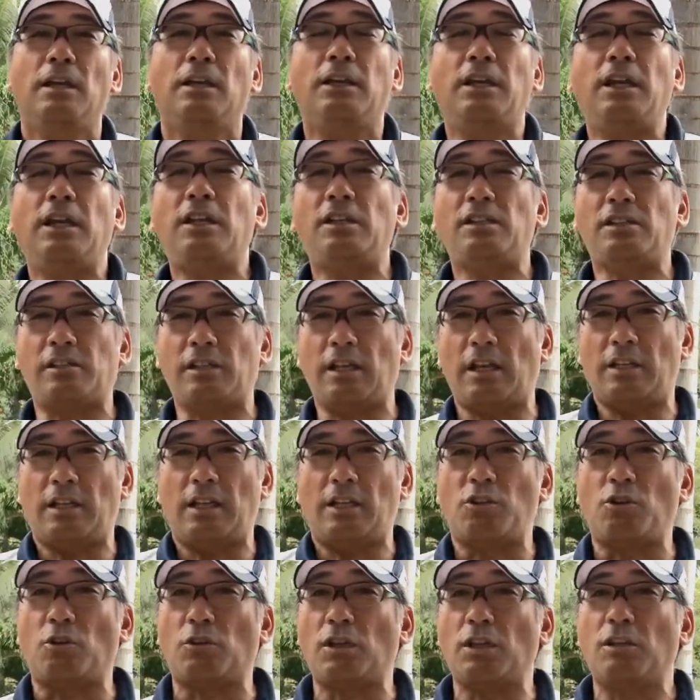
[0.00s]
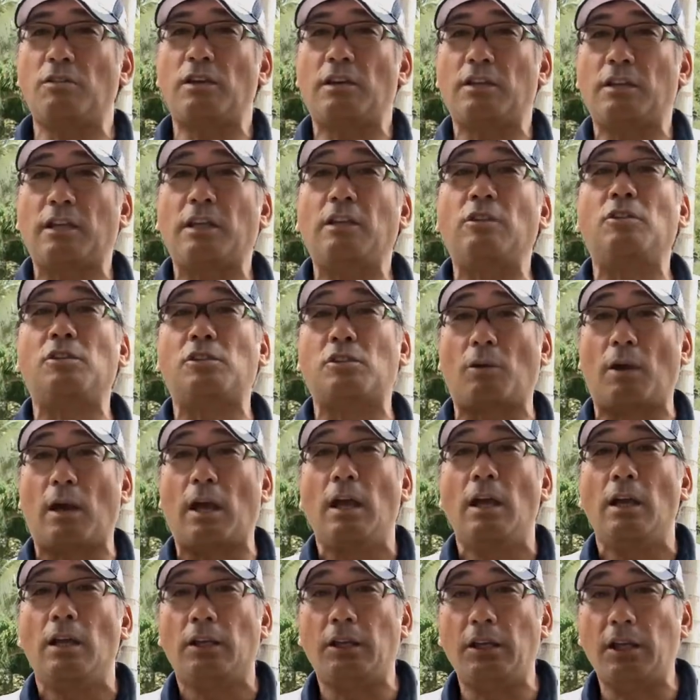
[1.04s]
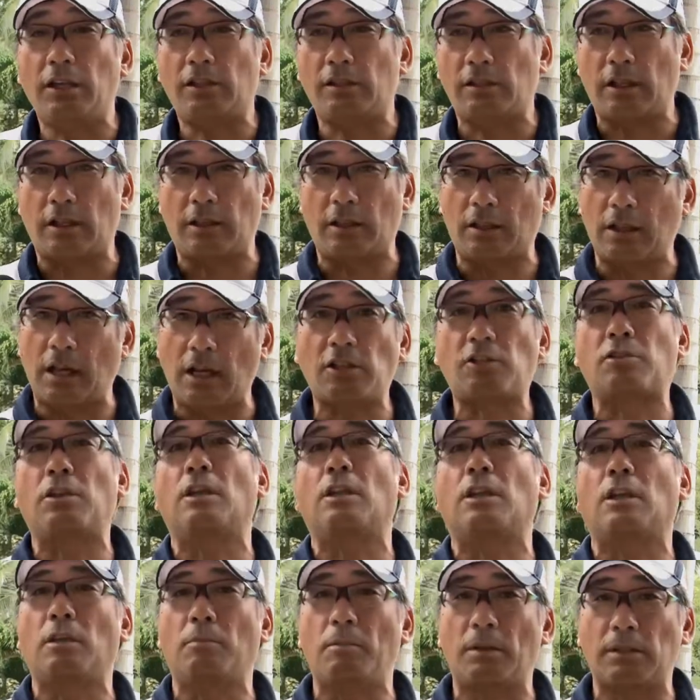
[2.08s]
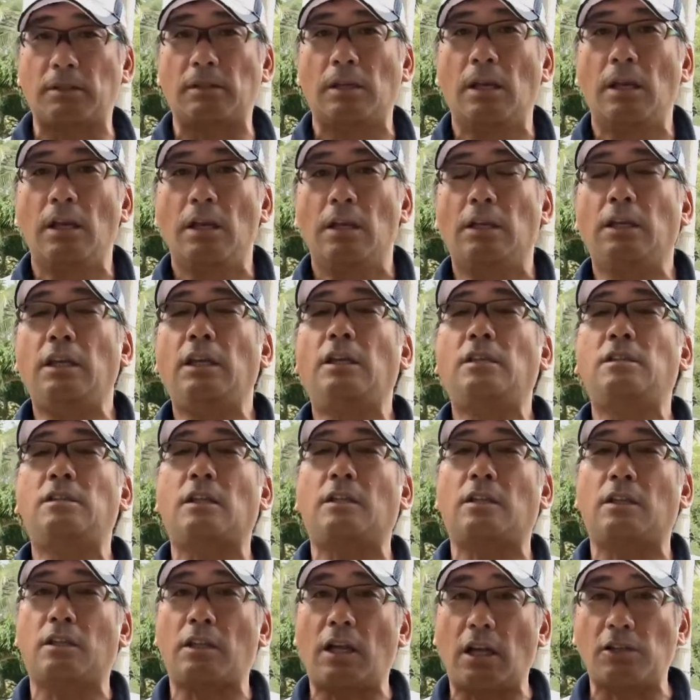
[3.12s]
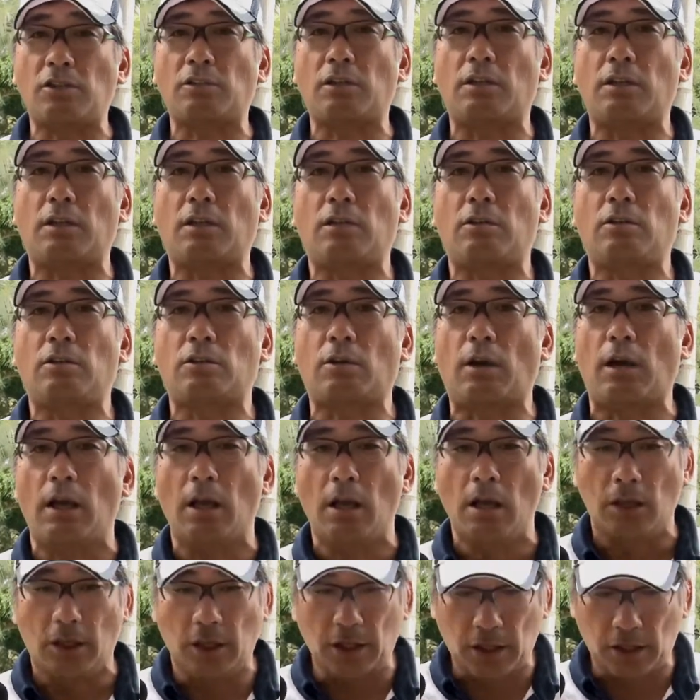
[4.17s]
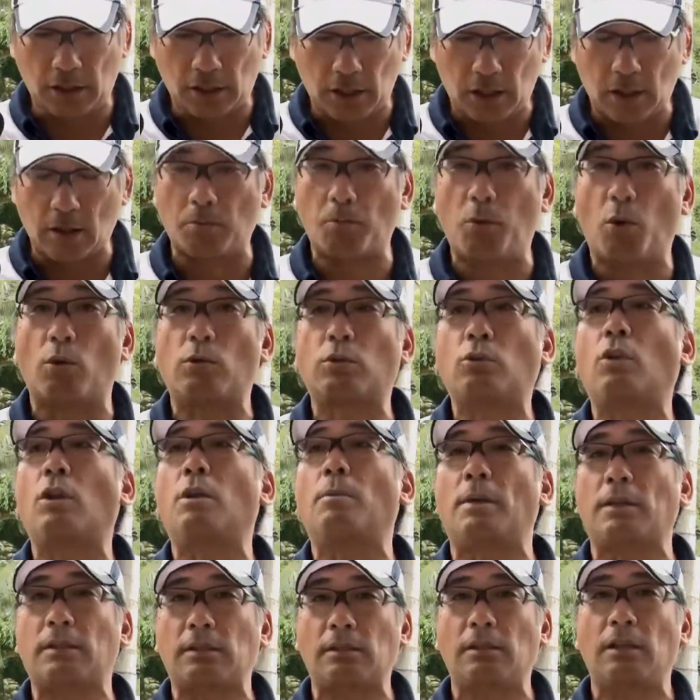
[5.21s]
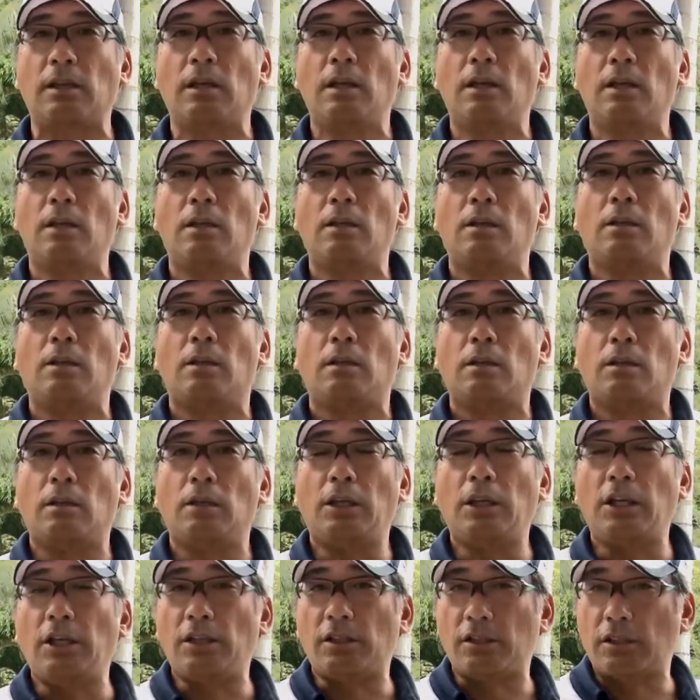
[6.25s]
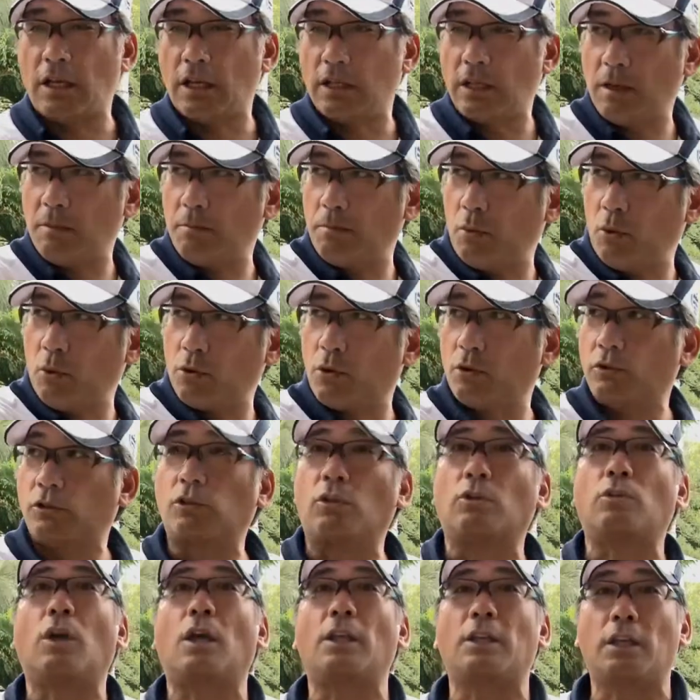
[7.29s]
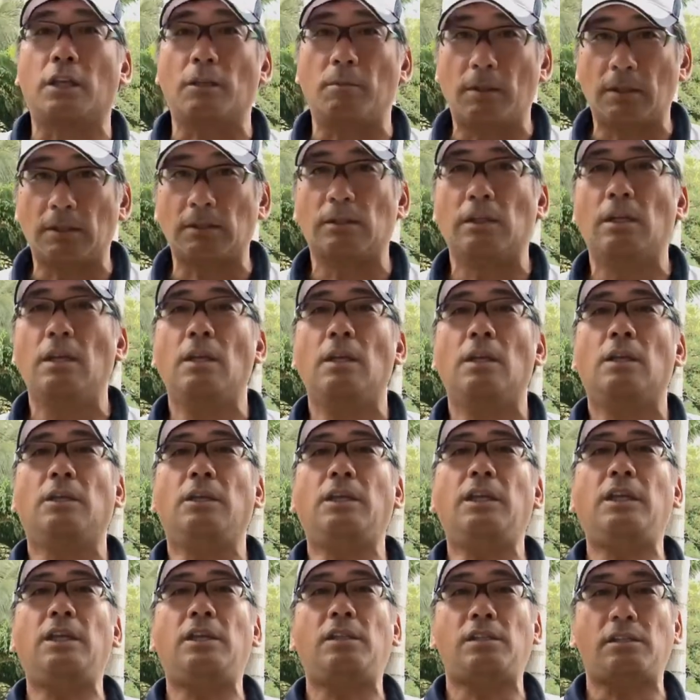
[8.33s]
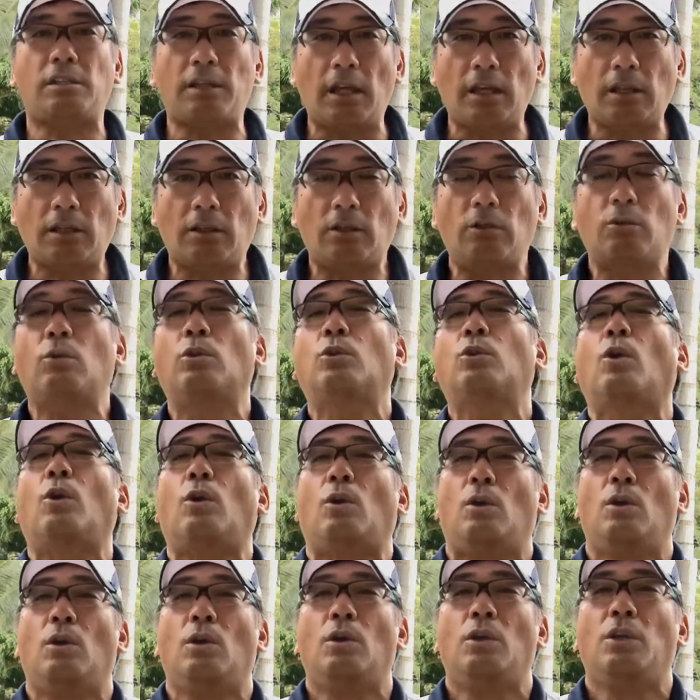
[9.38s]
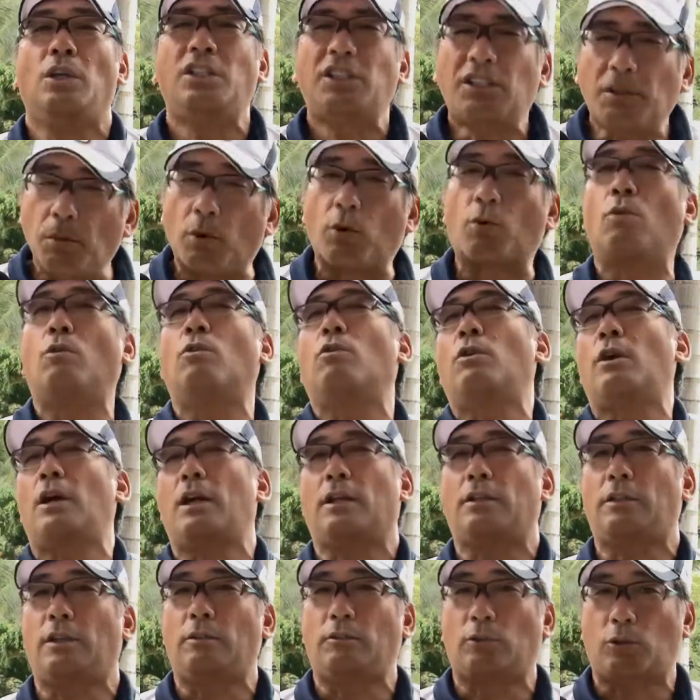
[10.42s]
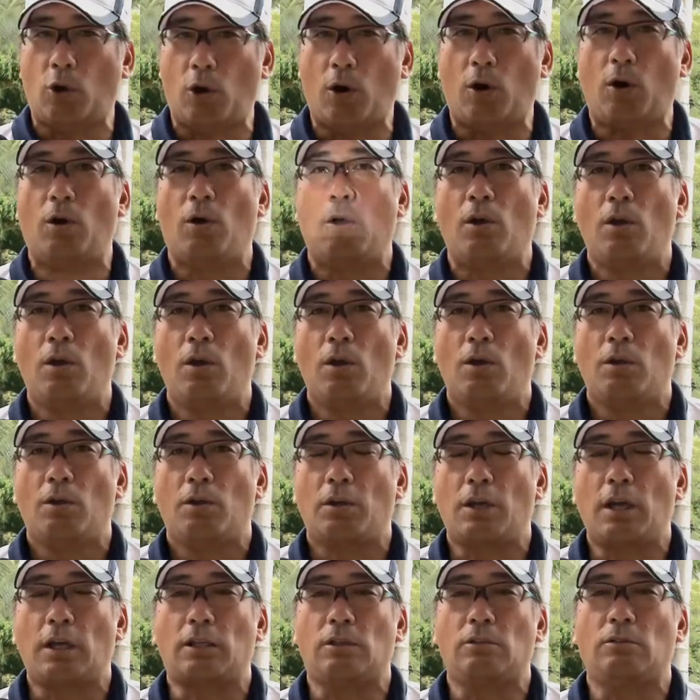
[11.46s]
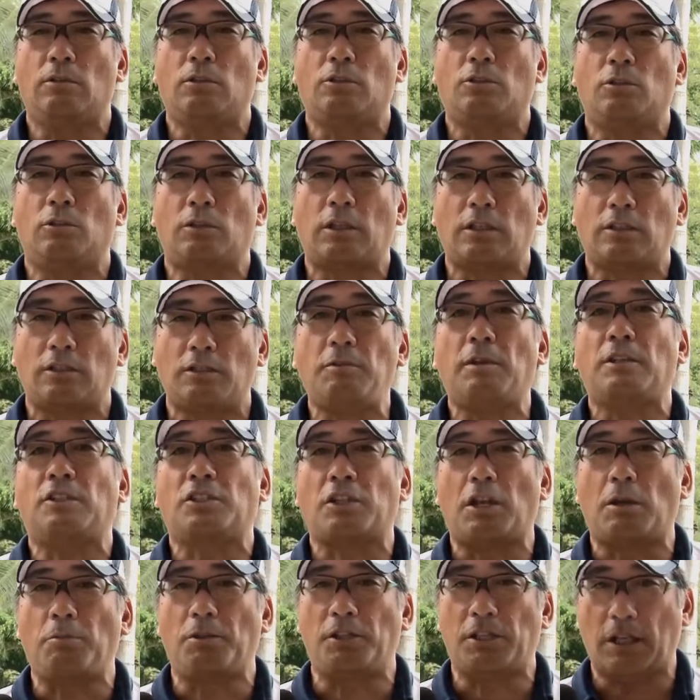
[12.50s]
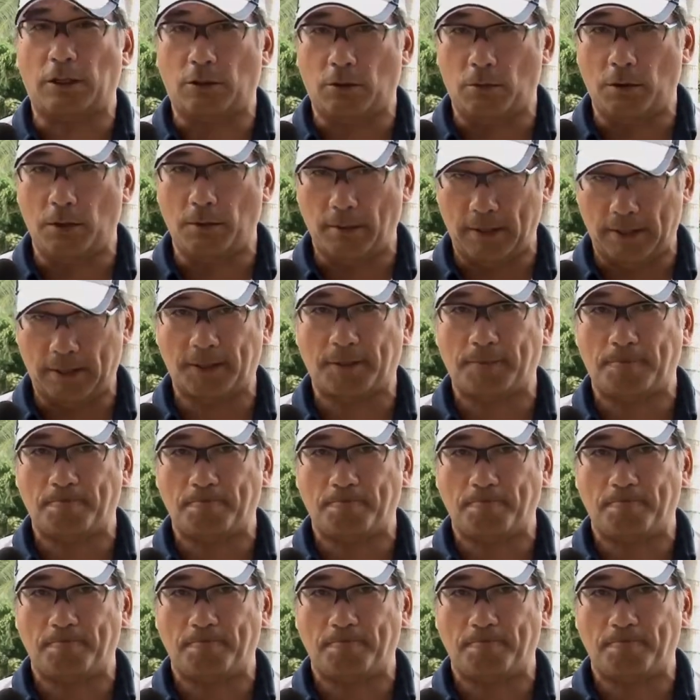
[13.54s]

いい姿勢でジョギングができる人はいい姿勢でダッシュができます。いい姿勢でダッシュができる人はいい姿勢でボール取れます。いい姿勢でボールを打つことができます。いい姿勢ということをいつも心がけていくと野球の上達には近道だと思います。